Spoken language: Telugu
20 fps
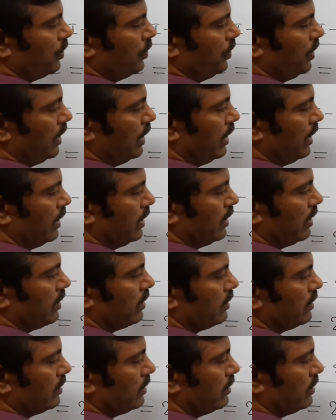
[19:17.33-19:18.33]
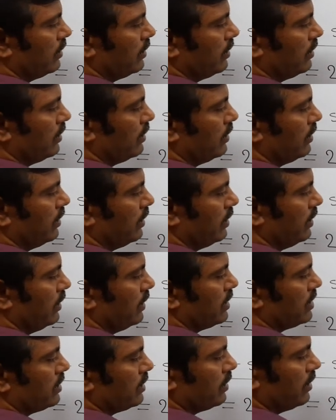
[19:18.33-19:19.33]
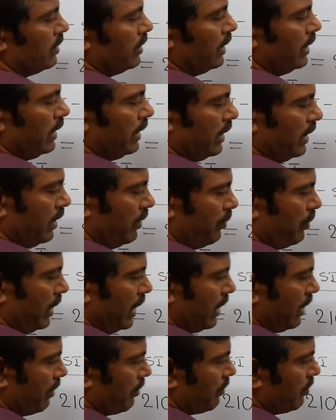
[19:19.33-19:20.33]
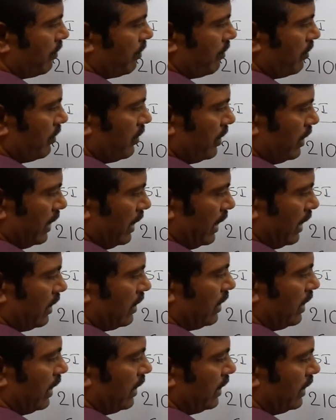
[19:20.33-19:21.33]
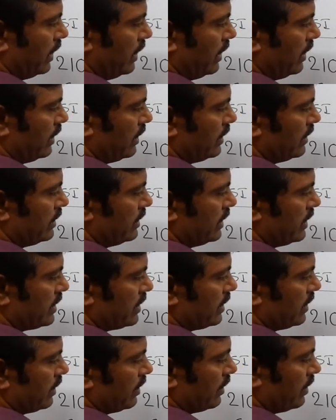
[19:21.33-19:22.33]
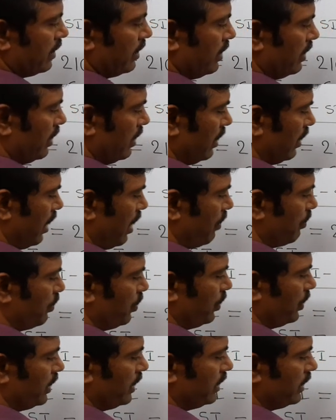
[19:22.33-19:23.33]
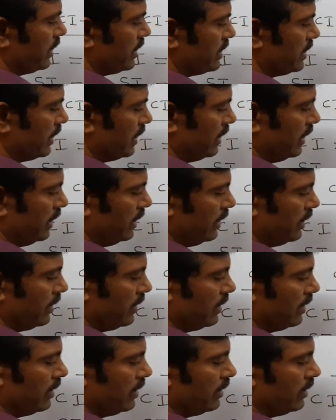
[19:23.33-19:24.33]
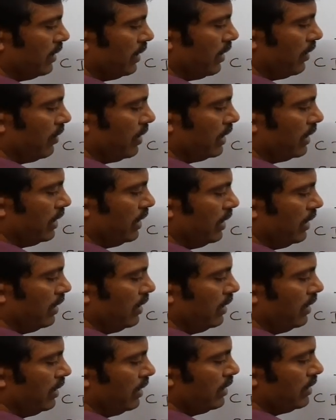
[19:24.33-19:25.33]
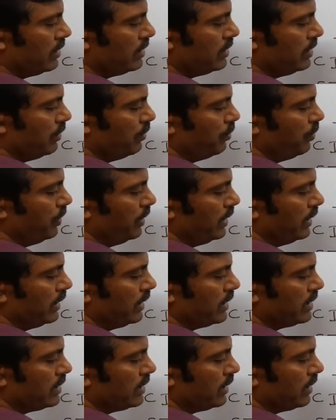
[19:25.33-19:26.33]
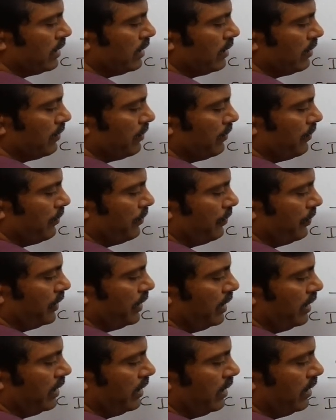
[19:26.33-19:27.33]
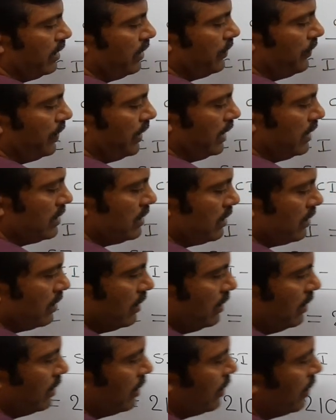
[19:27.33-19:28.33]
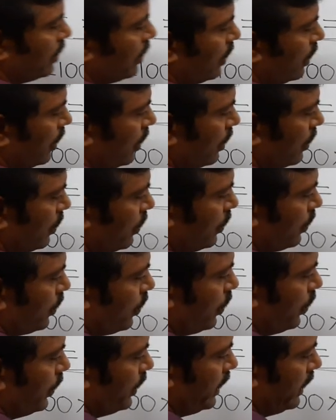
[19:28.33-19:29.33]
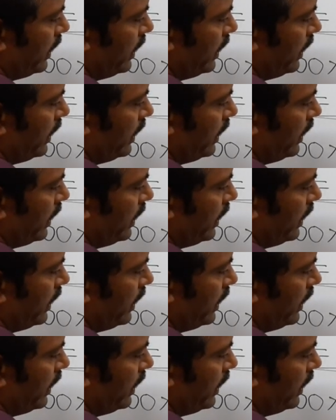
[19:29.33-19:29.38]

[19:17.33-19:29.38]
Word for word: ట్వెల్వ్ హండ్రెడ్ నెక్స్ట్ ఈ భేదం ఎంత అంటే సిక్స్టీ కాంపౌండ్ ఇంట్రెస్ట్కి తర్వాత సింపుల్ ఇంట్రెస్ట్కి డిఫరెన్స్ టూ